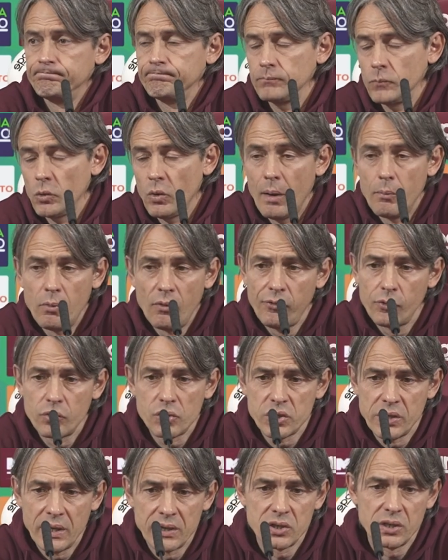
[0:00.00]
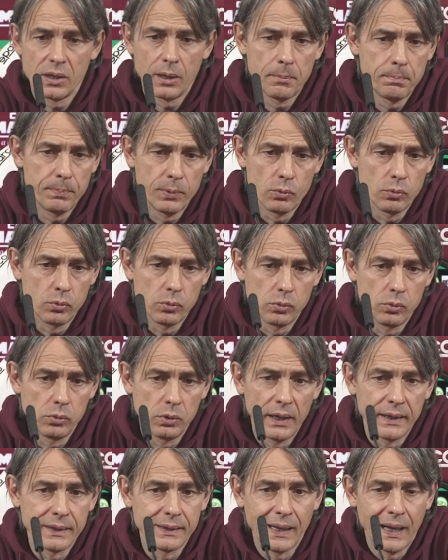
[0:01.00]
dovevamo forse essere più
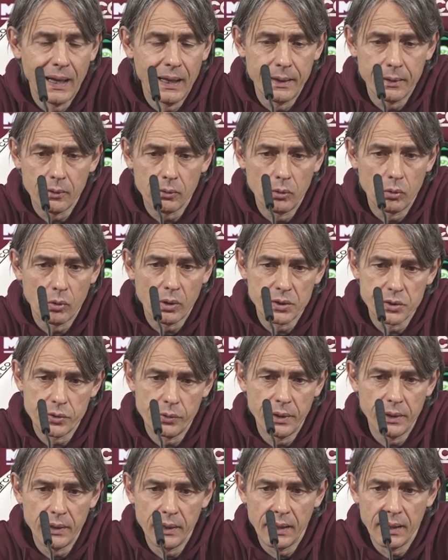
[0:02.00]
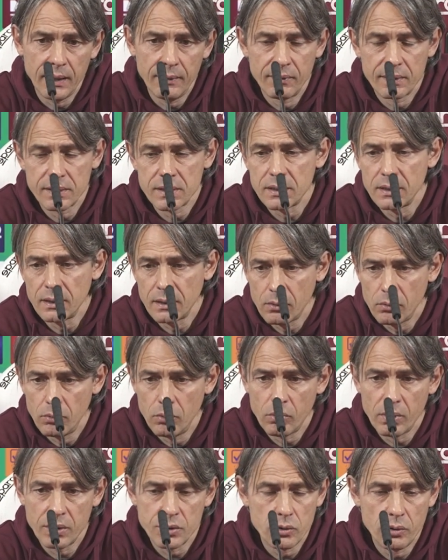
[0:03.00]
letali con l'occasione di Rivas e con
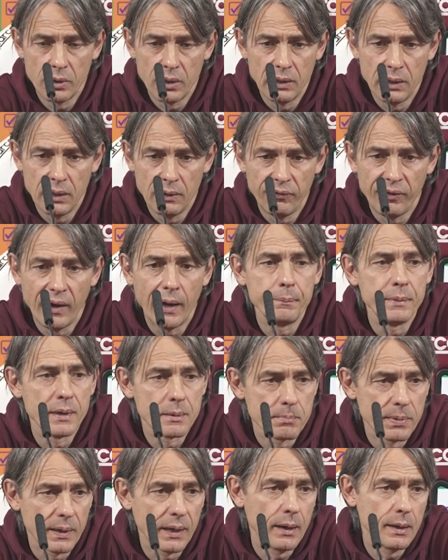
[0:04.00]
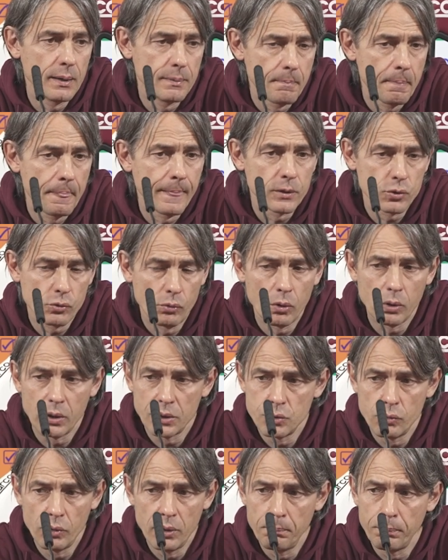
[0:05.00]
l'occasione di Fabian perché sono
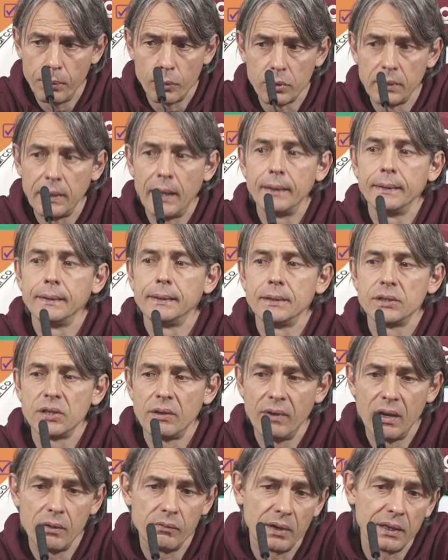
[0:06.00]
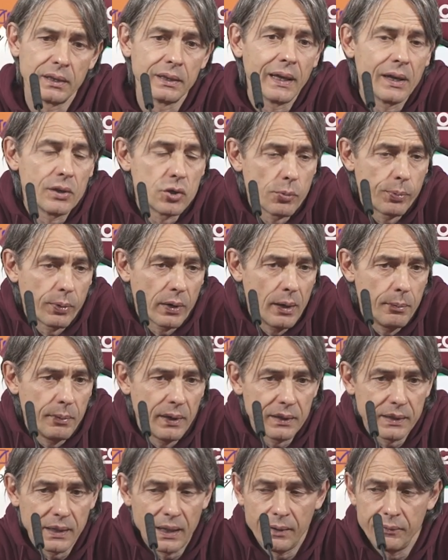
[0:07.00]
occasioni importanti, se vai in vantaggio
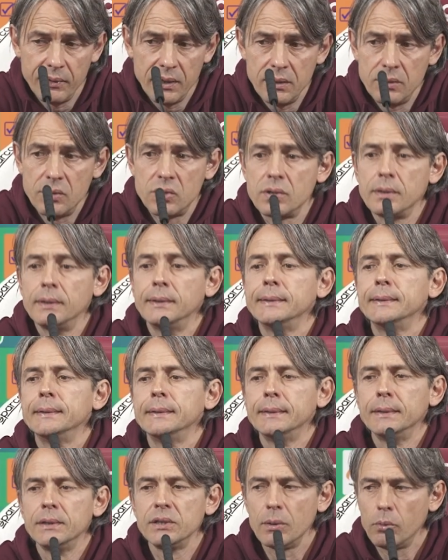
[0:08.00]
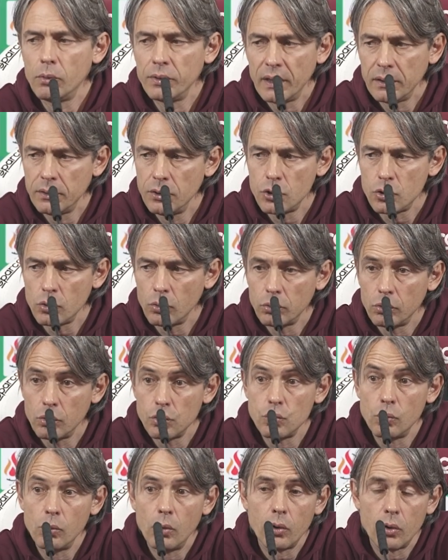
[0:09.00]
probabilmente la vinci, siamo andati sotto
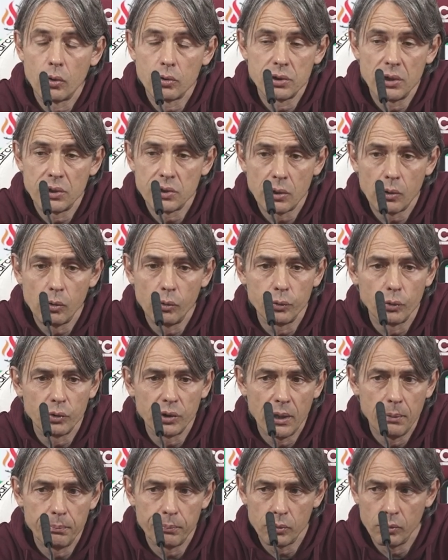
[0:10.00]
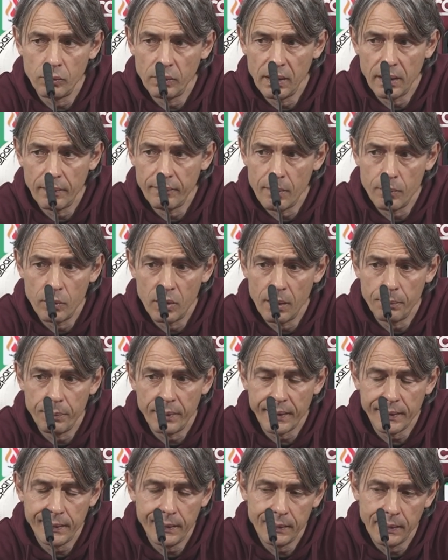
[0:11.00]
su un cross del secondo tempo dove avevamo la
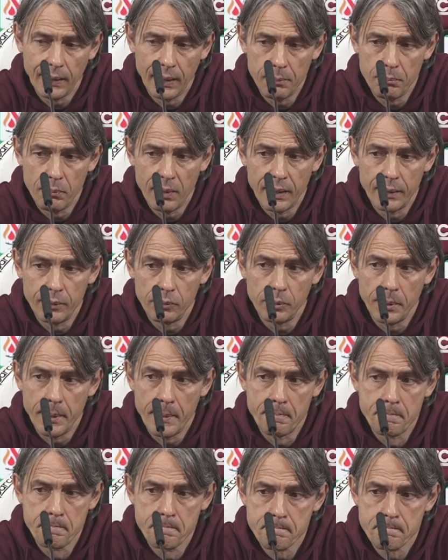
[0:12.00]
partita in mano e